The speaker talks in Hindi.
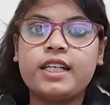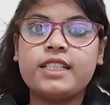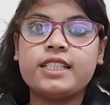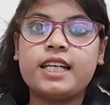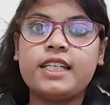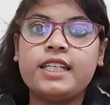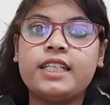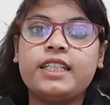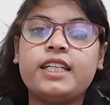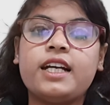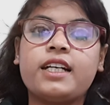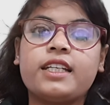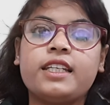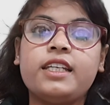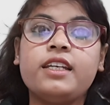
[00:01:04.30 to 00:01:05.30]
चाहिए कि
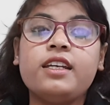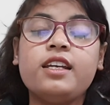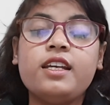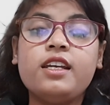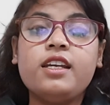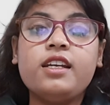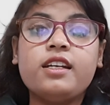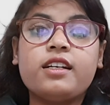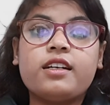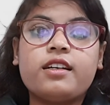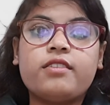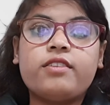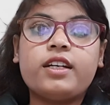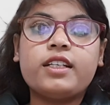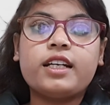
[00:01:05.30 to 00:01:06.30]
आखिरी
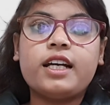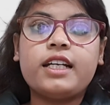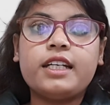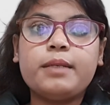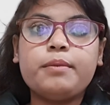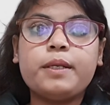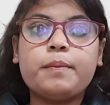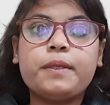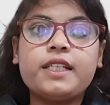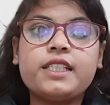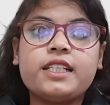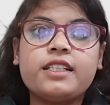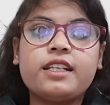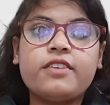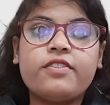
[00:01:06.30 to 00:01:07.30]
गलवान घाटी में अपना
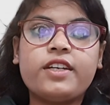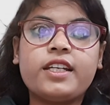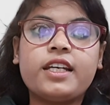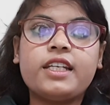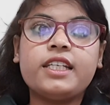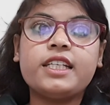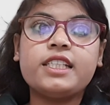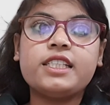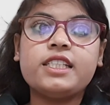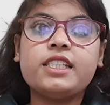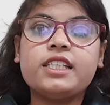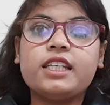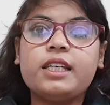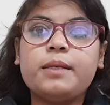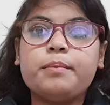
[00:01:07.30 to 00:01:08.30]
झंडा फहराने की चीन
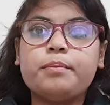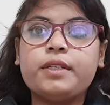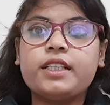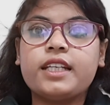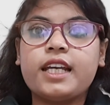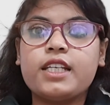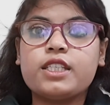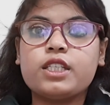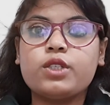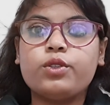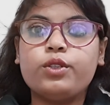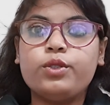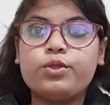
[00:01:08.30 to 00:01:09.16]
की हिम्मत कैसे हुई